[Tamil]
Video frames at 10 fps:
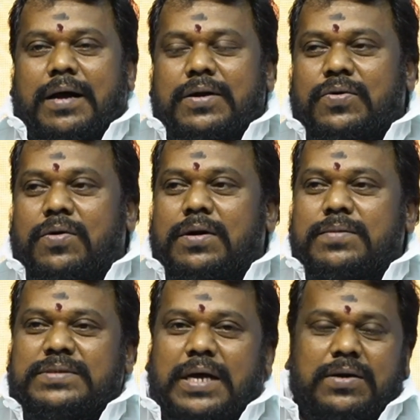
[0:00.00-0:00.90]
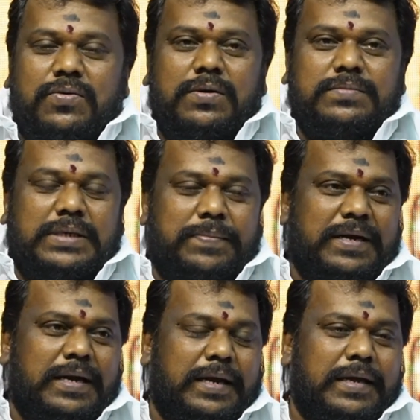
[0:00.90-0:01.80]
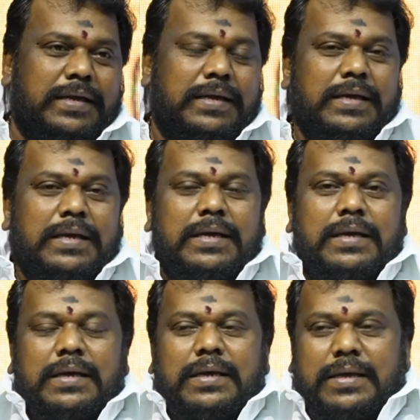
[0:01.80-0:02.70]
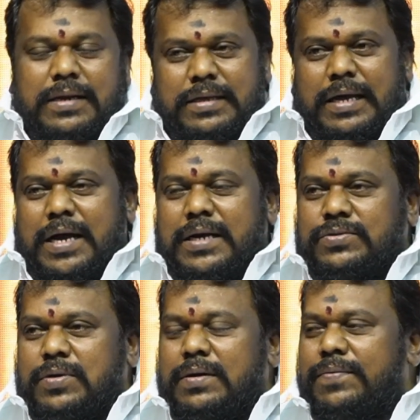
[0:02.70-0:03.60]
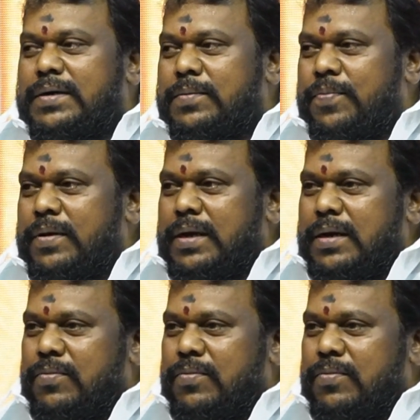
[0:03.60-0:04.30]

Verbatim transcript: ஆன்றோர்களும் சான்றோர்களும் சபையிலே இறுதியாக சொல்லிவிட்டு போகிறேன்